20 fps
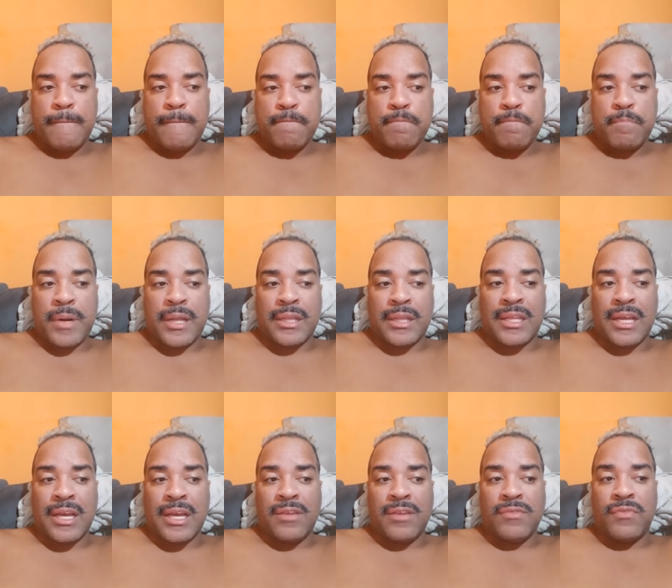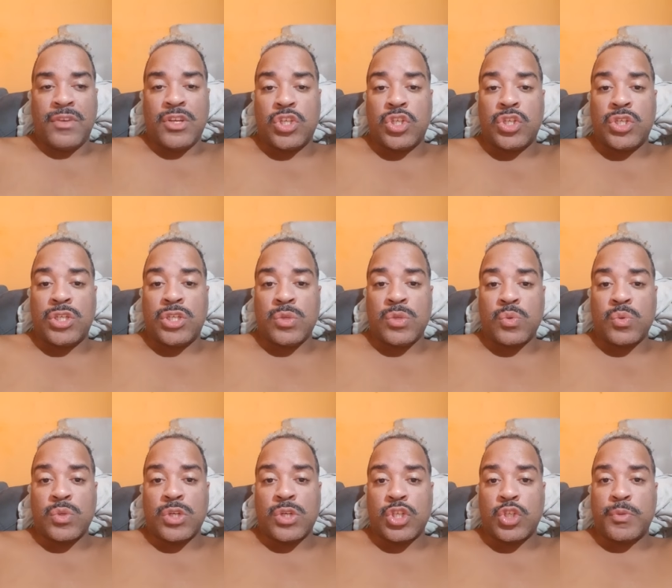para estar tá investindo
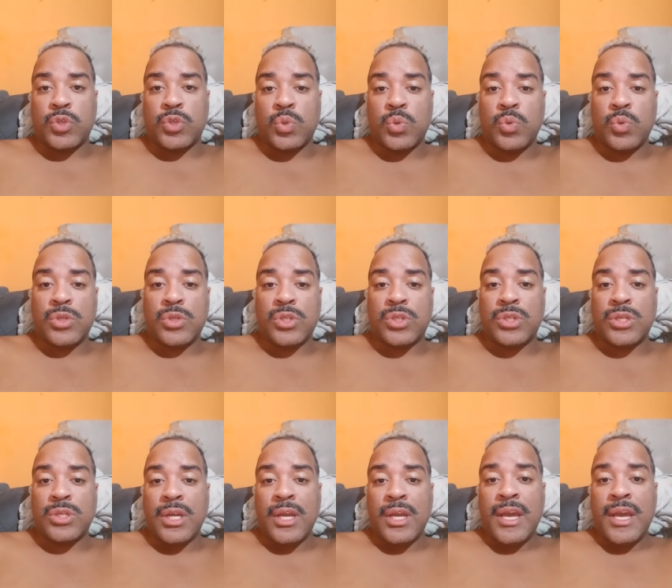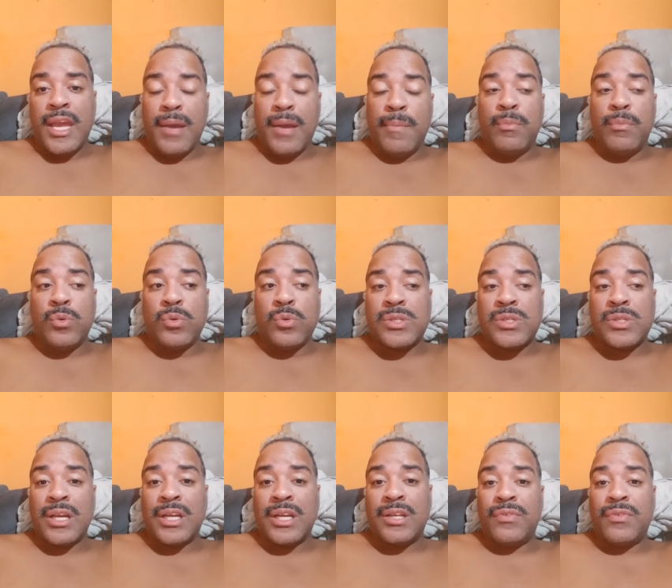nas pessoas, é muito
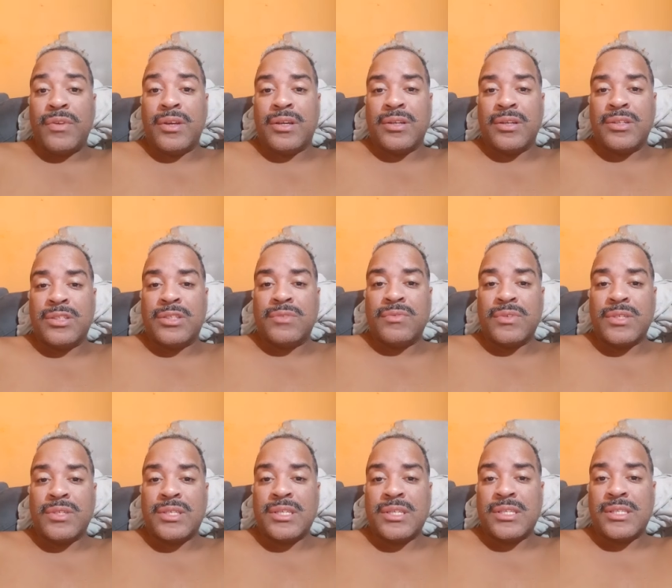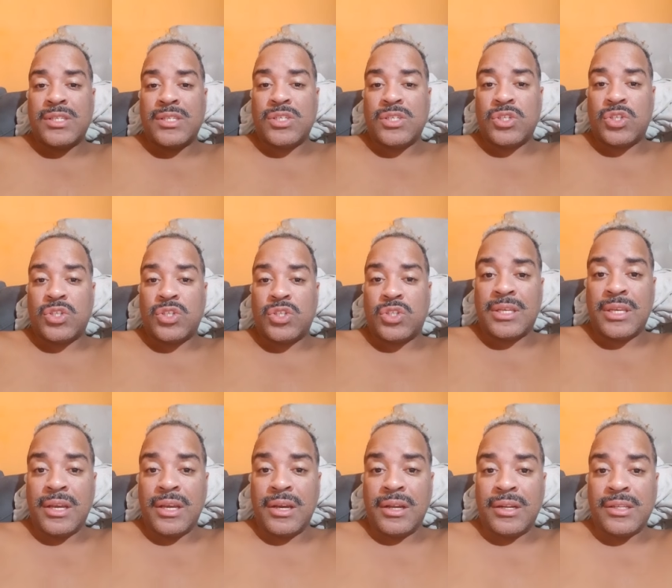sacrificante você exigir
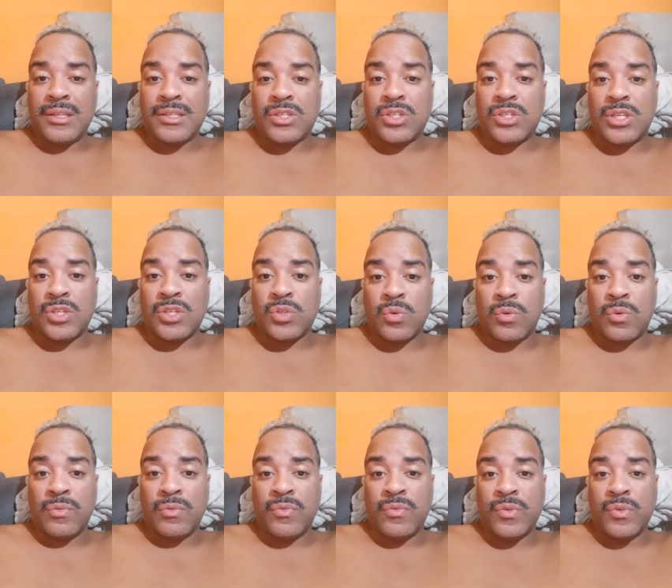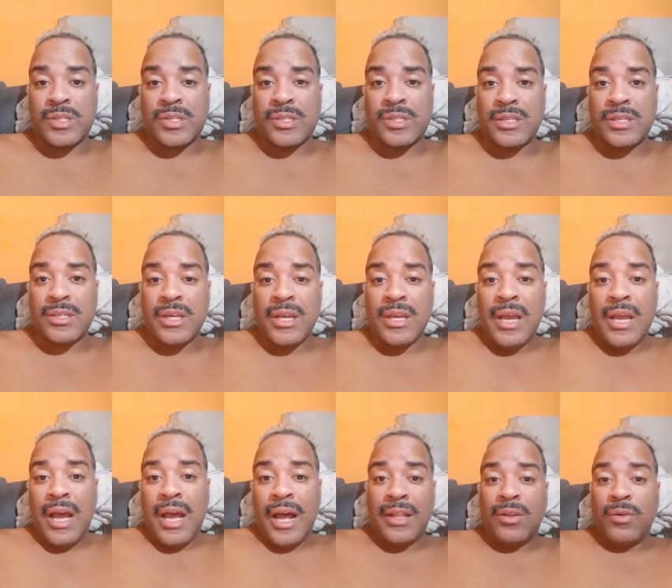que elas estejam com você
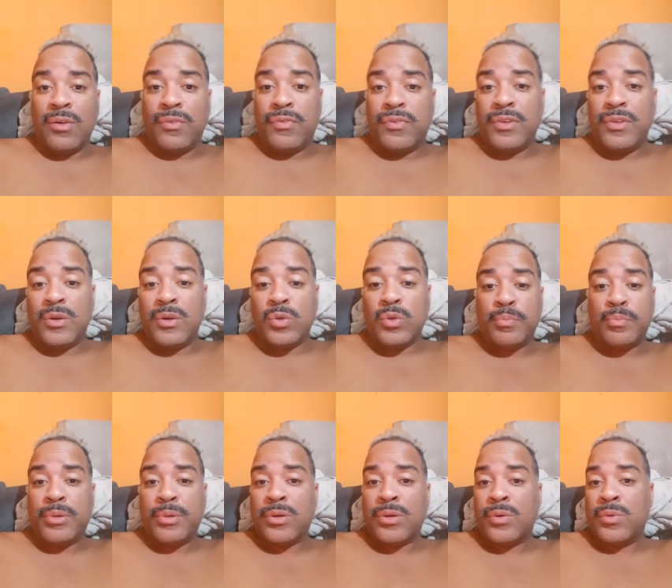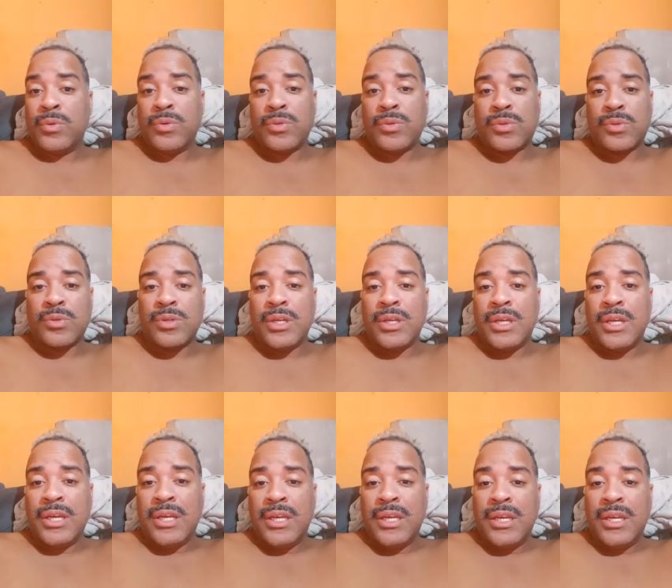até o final de um percurso.
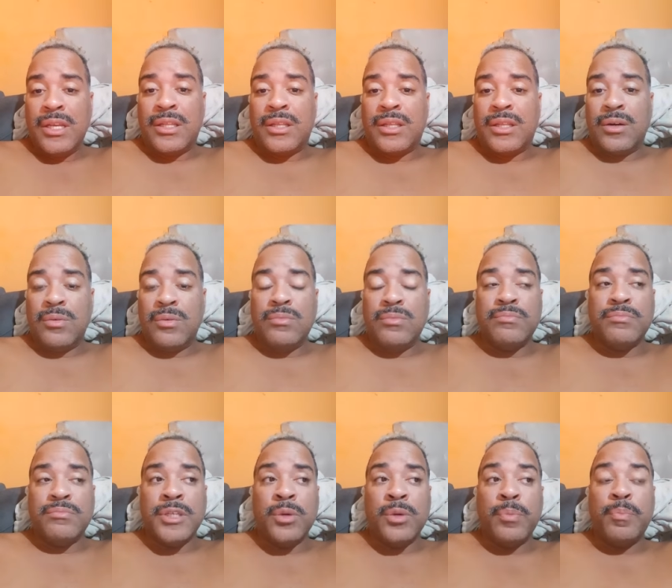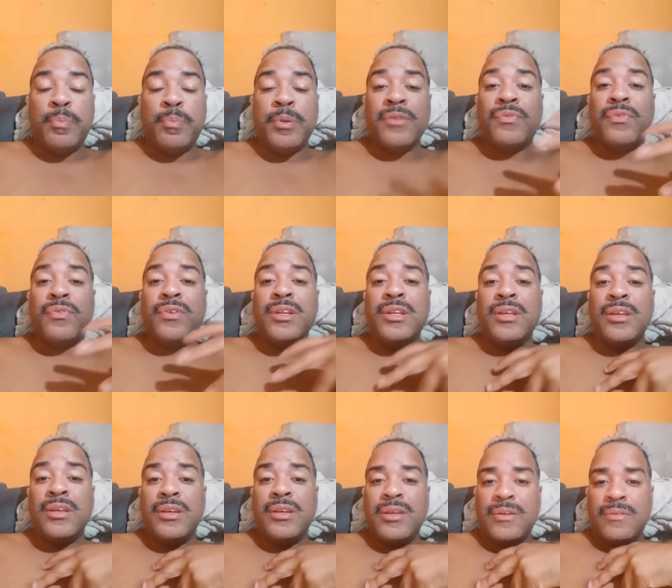Então eu
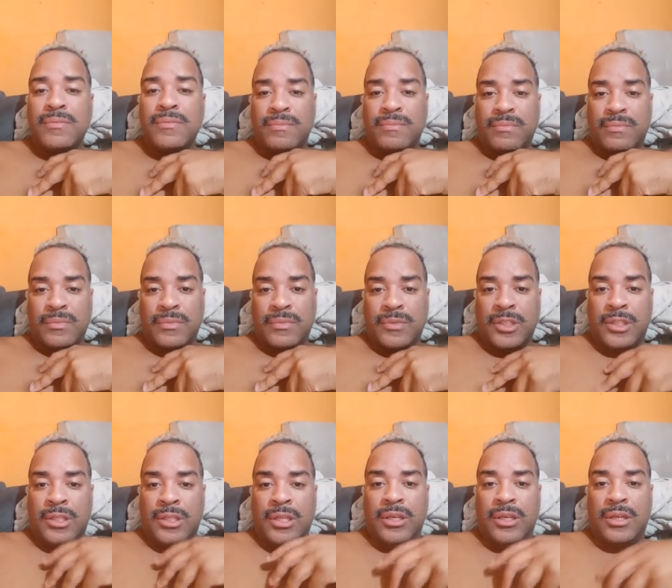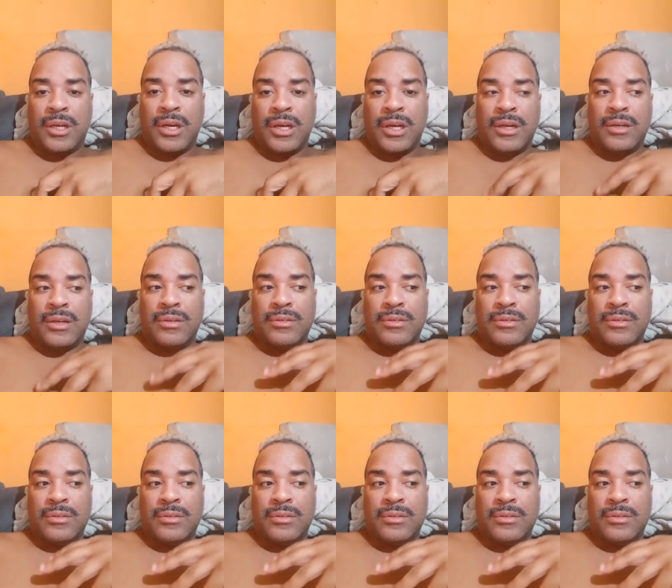preferi ter a.